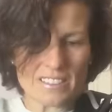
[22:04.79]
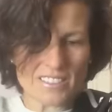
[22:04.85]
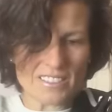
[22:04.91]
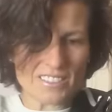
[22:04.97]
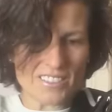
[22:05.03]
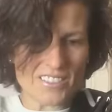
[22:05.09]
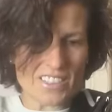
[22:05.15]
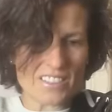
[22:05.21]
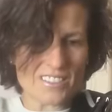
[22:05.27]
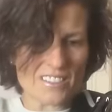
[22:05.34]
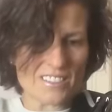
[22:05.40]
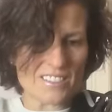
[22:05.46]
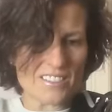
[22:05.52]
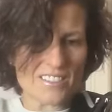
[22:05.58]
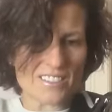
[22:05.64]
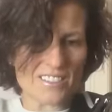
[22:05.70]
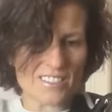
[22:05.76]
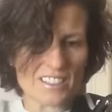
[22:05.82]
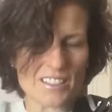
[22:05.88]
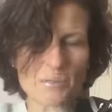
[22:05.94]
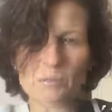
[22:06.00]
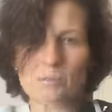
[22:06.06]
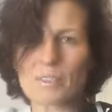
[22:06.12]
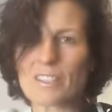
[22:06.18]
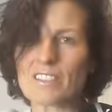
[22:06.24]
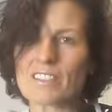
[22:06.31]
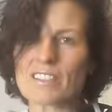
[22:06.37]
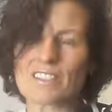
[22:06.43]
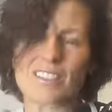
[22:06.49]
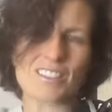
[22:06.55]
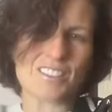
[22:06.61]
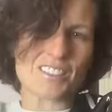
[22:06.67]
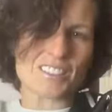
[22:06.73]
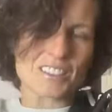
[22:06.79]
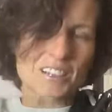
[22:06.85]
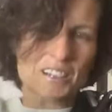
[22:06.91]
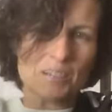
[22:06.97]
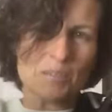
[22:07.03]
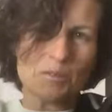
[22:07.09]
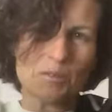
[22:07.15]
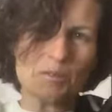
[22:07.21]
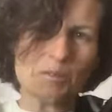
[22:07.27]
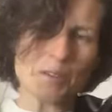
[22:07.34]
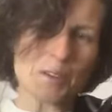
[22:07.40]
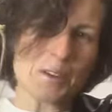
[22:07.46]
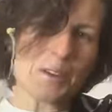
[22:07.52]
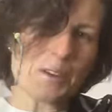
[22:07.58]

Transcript: Und weil das ist, geht blitze schnell und